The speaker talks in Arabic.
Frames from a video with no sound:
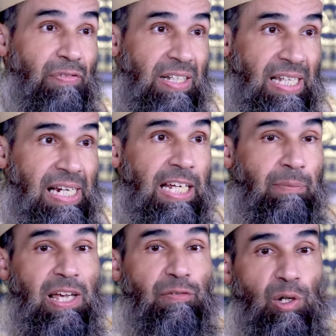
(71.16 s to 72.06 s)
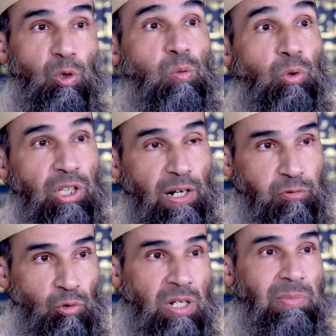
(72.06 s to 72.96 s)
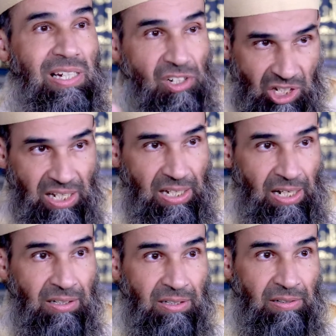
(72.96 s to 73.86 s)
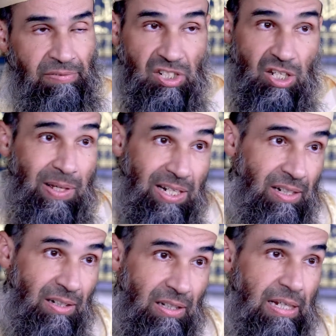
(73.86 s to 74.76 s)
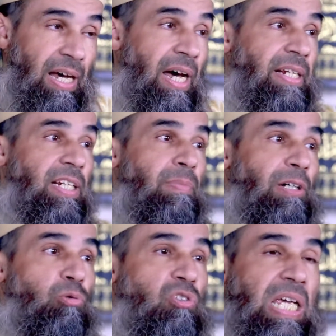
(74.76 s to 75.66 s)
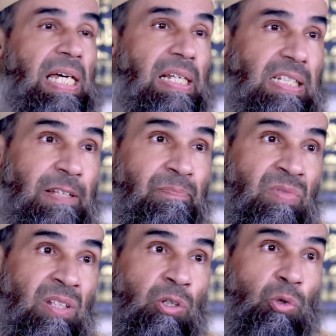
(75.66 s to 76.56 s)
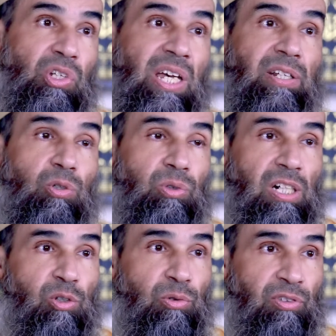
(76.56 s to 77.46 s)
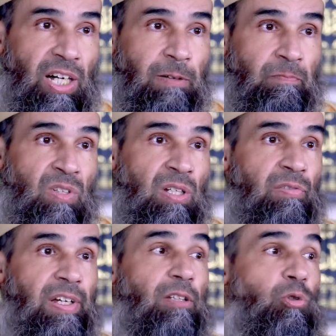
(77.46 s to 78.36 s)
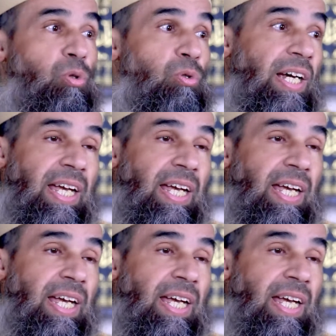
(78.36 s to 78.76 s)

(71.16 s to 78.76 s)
في ذلك كما يفعل المترفون من الجهلة في زماننا الآن يعني بعض الجهلة يشاركون الكفار فيدخلون